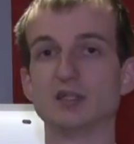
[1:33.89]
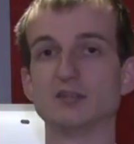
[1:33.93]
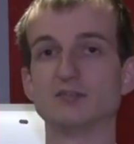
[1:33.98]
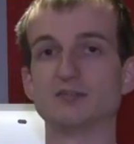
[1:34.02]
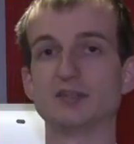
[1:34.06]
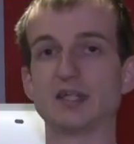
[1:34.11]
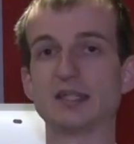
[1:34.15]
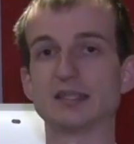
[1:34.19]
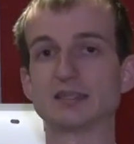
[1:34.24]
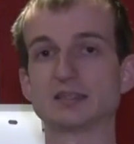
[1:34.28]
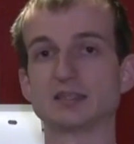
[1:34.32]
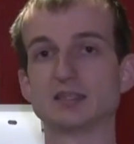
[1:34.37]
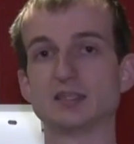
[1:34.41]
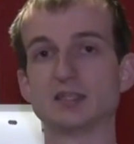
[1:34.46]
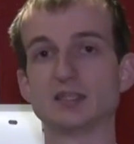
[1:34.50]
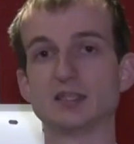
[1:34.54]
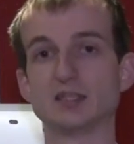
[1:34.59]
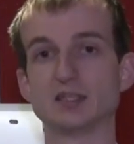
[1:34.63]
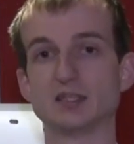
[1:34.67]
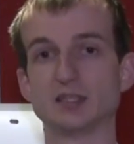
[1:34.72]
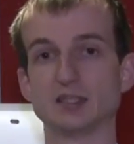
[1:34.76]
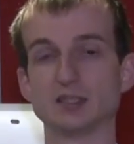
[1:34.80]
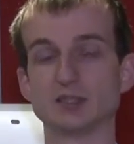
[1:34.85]
wraz
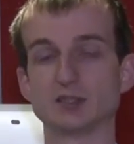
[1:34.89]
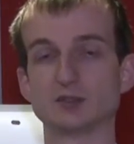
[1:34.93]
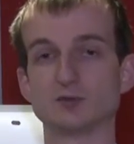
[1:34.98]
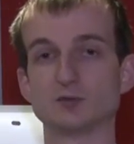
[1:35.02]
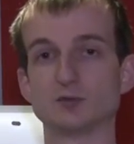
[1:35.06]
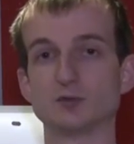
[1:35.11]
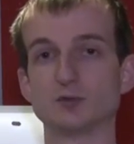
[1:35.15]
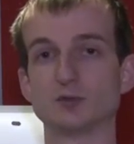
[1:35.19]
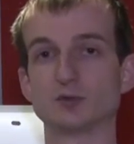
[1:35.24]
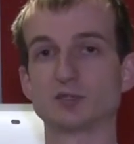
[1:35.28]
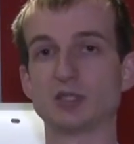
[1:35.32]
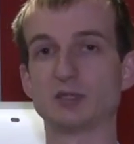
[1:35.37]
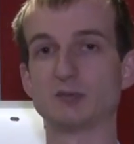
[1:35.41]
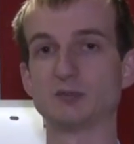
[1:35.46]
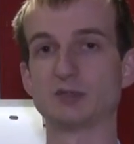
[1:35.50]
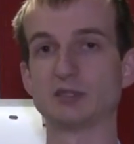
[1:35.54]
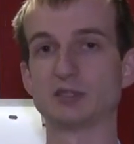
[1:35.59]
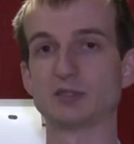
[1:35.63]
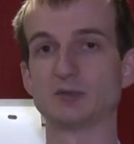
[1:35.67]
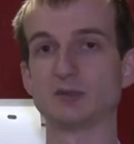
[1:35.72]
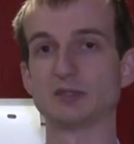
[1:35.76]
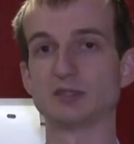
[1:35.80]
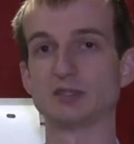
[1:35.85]
z funduszami
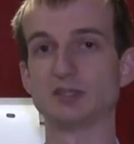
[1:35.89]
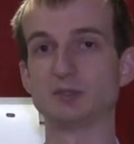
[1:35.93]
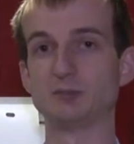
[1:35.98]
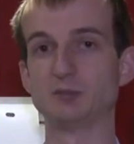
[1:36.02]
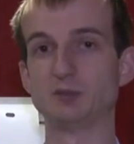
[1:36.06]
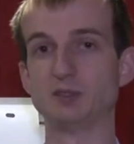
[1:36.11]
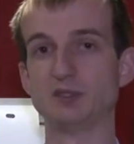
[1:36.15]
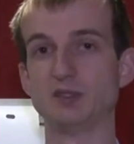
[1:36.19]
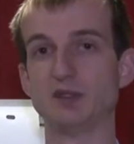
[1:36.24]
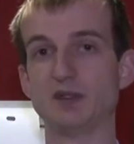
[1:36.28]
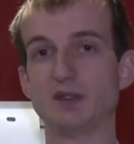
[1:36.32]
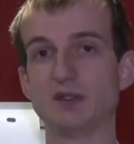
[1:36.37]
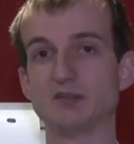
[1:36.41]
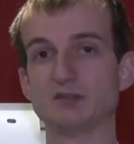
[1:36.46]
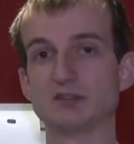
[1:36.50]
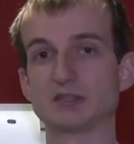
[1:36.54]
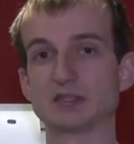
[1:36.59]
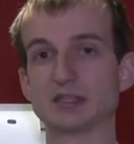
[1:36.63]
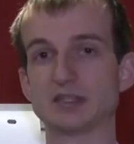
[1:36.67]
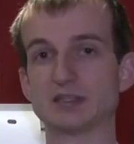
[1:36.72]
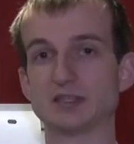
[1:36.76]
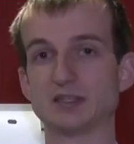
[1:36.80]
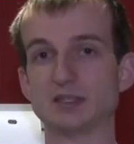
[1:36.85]
sołeckimi
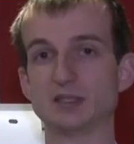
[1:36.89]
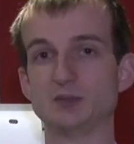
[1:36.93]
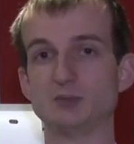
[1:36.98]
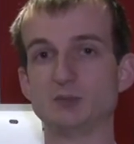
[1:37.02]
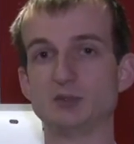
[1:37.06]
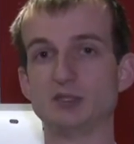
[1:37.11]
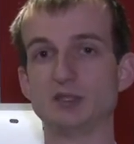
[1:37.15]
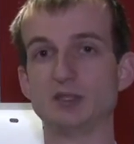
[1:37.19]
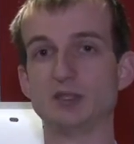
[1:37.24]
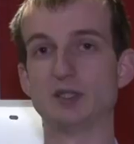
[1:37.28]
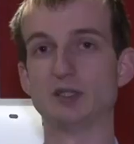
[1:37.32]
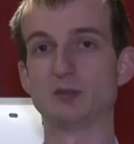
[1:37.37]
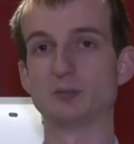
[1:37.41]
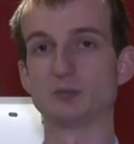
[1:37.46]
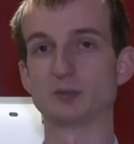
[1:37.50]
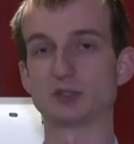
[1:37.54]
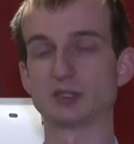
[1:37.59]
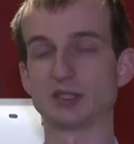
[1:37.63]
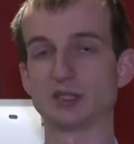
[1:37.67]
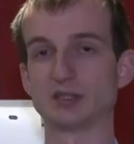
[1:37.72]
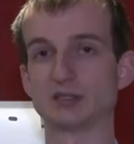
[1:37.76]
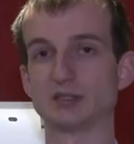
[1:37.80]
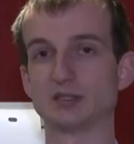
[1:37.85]
wskazanymi
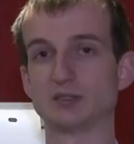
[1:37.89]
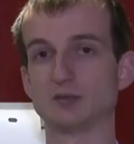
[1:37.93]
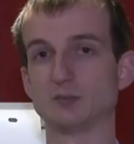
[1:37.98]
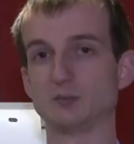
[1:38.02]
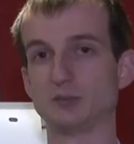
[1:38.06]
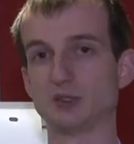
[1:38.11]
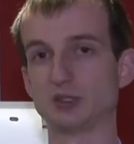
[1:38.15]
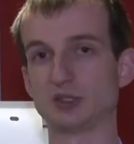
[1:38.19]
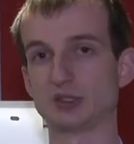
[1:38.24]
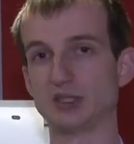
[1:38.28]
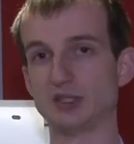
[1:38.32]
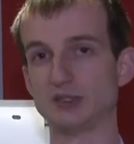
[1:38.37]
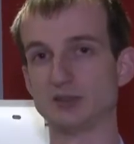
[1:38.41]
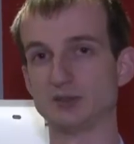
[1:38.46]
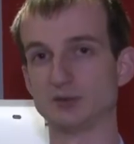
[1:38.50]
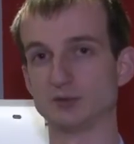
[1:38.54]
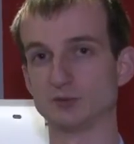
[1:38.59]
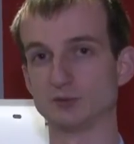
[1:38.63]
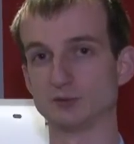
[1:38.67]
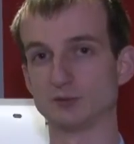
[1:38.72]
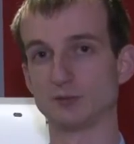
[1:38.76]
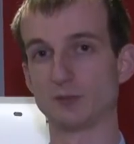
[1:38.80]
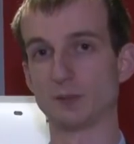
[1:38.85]
przez
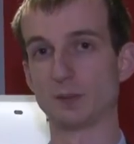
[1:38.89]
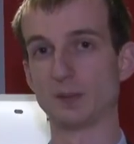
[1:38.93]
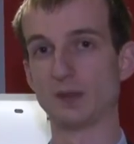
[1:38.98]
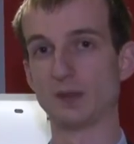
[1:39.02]
mieszkańców.